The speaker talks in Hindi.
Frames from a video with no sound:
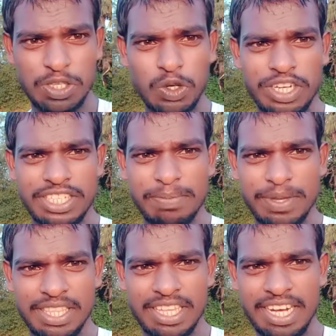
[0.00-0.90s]
छोटी सी
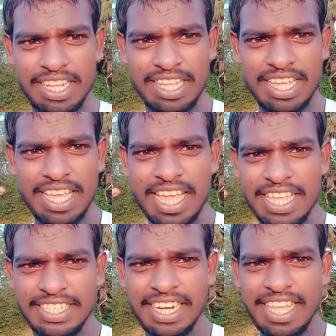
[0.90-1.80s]
पत्थर
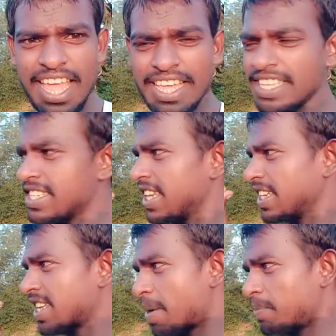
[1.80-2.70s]
चलिए इस
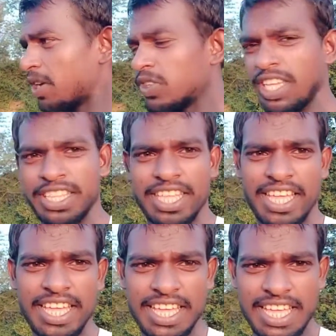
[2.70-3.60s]
एग्जाम्पल को देखते
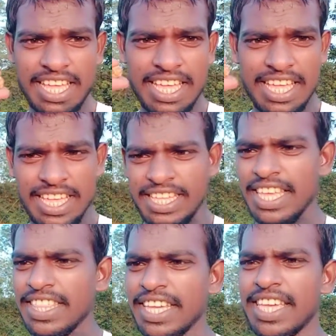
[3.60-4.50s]
हैं
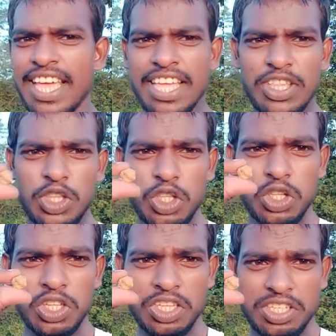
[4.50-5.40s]
ये देखिए
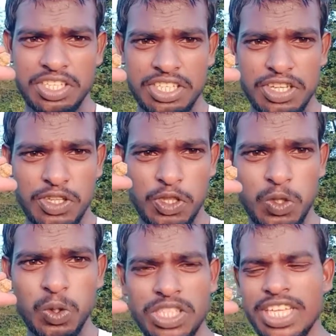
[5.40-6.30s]

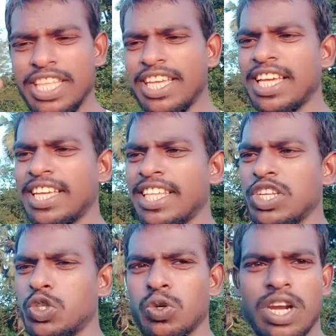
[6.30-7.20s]
दूर से देखिए कितना
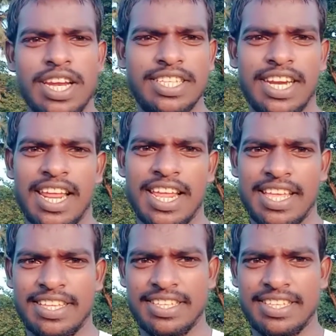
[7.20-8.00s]
छोटा नज़र आ रहा है